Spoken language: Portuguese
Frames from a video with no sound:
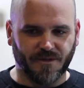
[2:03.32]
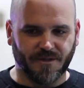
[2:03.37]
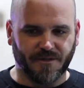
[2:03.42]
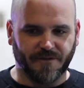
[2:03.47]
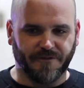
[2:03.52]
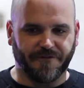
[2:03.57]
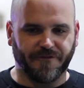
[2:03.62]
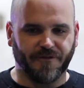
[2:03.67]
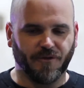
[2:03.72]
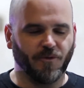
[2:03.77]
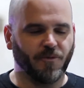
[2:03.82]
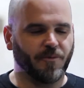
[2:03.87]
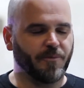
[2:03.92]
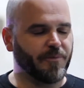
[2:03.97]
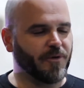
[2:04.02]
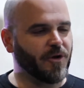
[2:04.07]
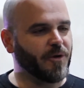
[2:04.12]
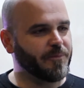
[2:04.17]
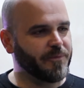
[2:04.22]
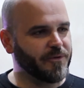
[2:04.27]
desafio
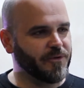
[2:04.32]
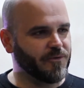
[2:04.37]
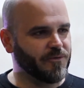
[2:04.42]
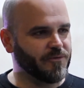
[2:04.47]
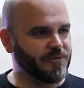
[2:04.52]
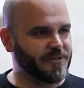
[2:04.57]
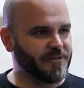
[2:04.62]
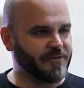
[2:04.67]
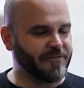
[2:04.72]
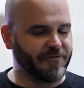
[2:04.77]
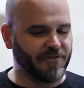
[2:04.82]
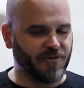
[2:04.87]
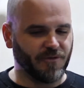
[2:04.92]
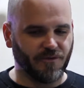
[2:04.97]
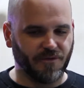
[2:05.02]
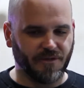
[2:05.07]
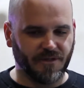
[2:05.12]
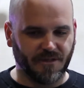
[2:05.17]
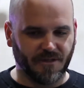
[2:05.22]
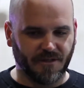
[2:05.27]
próprio, um
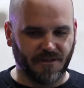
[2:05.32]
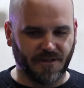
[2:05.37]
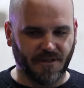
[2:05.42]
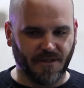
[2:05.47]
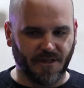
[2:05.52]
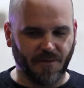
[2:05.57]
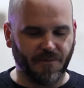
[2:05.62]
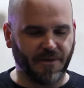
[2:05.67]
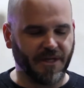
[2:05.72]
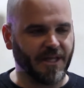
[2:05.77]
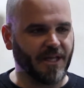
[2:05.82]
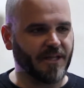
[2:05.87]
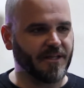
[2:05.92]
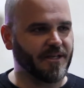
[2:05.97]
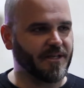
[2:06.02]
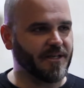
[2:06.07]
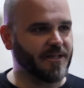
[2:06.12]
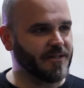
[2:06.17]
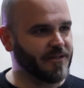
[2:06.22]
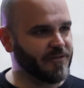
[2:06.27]
desafio de liberdade
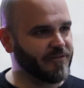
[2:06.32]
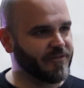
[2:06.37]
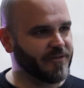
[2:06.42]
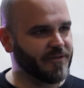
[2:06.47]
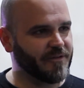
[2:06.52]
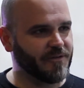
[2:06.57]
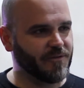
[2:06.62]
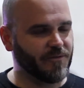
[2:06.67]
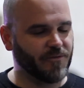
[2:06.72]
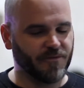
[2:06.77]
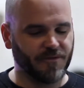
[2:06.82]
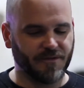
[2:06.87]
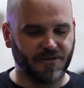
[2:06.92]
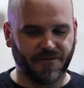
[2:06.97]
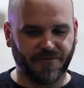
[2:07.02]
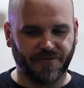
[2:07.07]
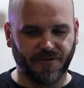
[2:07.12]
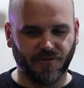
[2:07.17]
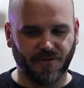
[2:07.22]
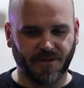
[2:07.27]
criativa, um
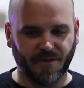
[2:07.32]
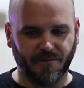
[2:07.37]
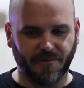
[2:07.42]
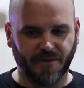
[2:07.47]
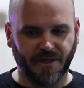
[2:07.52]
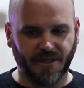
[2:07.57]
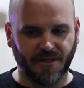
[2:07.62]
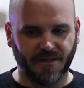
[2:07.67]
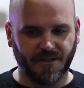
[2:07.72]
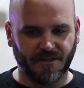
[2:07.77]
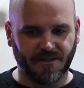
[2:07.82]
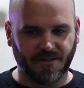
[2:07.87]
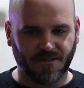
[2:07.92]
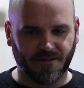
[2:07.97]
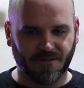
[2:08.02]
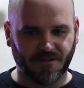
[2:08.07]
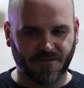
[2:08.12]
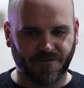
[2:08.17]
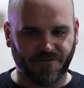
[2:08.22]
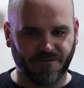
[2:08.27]
desafio também
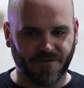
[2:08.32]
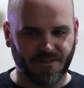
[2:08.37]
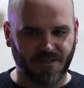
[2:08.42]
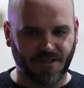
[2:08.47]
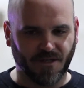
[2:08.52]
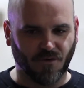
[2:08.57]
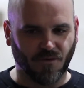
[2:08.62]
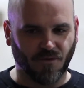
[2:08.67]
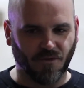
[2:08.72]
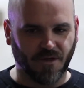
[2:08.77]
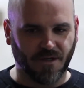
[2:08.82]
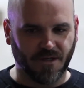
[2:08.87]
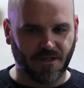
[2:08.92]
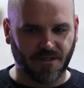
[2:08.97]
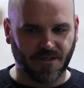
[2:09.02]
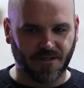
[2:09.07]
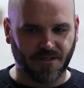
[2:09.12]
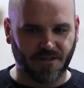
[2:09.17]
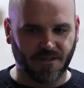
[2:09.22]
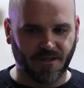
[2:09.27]
de fazer com
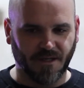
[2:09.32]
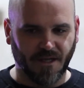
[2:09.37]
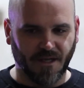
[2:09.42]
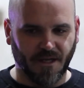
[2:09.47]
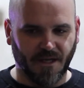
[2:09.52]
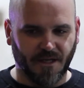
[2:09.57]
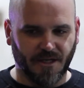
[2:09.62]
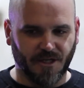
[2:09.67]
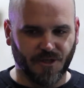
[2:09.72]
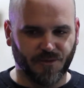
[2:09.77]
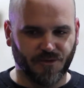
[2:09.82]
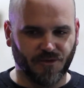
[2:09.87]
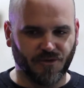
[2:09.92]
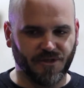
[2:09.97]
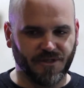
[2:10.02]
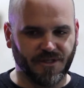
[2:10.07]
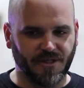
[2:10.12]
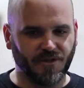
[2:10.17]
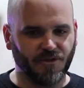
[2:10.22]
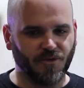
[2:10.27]
que as
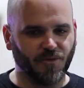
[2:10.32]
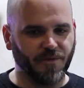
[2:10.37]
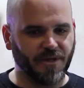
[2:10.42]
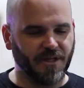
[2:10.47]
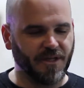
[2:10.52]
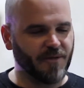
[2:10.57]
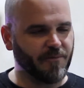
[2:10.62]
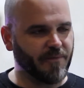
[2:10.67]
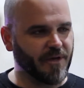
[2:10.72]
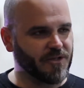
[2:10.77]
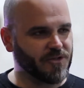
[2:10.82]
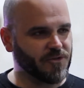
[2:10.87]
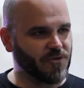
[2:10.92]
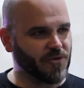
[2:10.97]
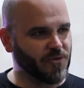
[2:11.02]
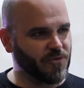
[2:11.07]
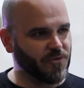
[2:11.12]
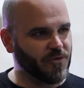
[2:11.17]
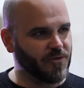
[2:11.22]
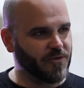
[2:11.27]
pessoas sintam um bocadinho mais
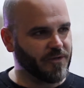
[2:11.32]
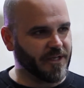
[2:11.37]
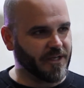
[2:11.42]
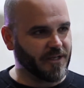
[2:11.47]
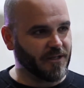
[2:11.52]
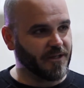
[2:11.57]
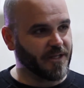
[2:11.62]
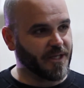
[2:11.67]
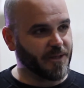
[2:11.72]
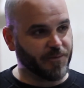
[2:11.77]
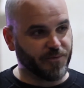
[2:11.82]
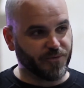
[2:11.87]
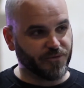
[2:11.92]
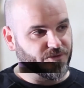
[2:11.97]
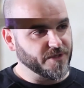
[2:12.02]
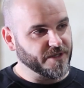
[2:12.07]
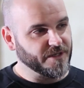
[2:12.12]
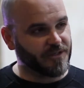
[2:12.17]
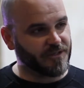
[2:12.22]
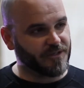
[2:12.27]
orgulho daquilo que é
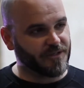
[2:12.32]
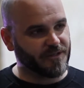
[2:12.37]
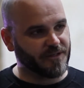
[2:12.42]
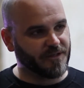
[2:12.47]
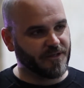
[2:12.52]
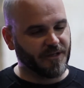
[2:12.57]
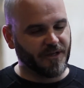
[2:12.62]
português